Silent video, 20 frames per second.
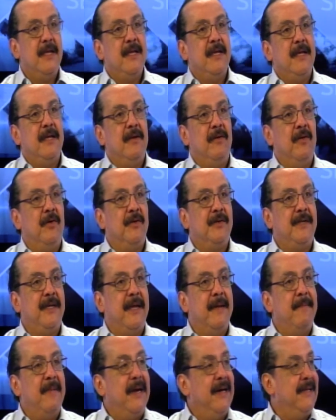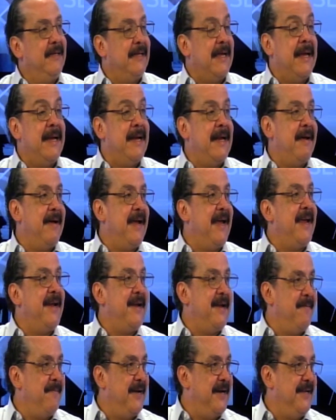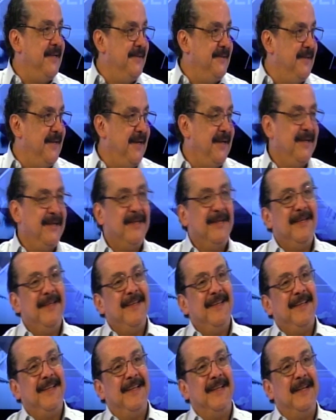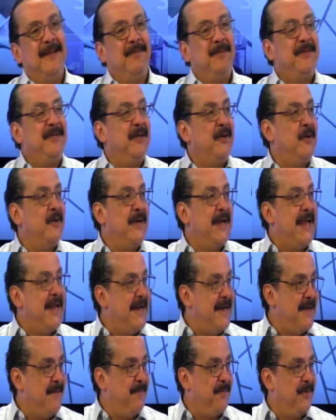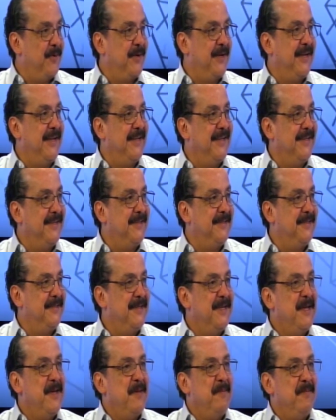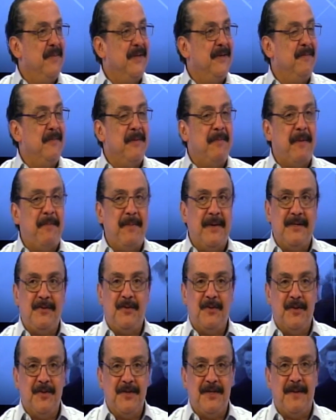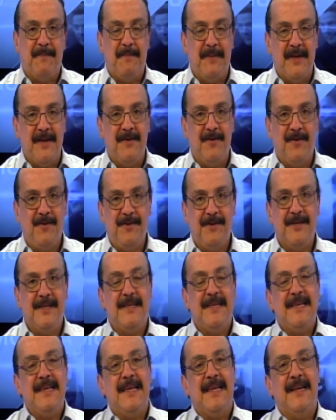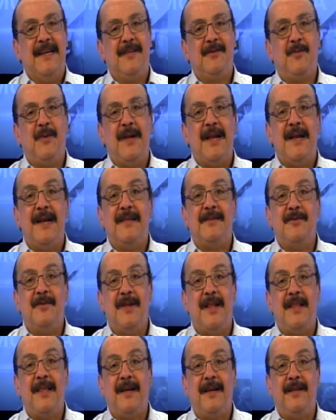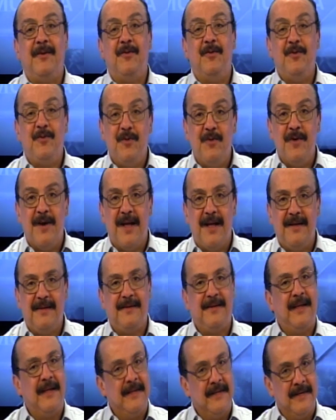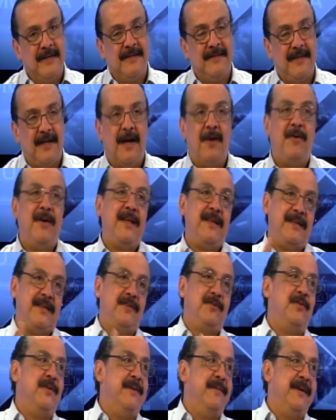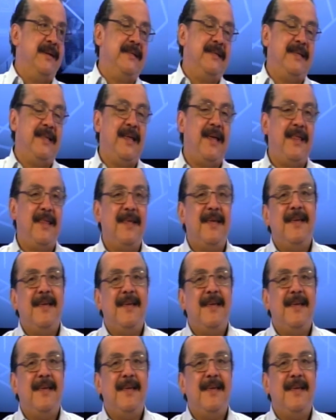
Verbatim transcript: Y luego sigue Ena, Ena Marisa, que le pusieron Ena porque es. Mi, papá estudió en Chapingo, en la Escuela Nacional de Agricultura, que ahora ya es universidad.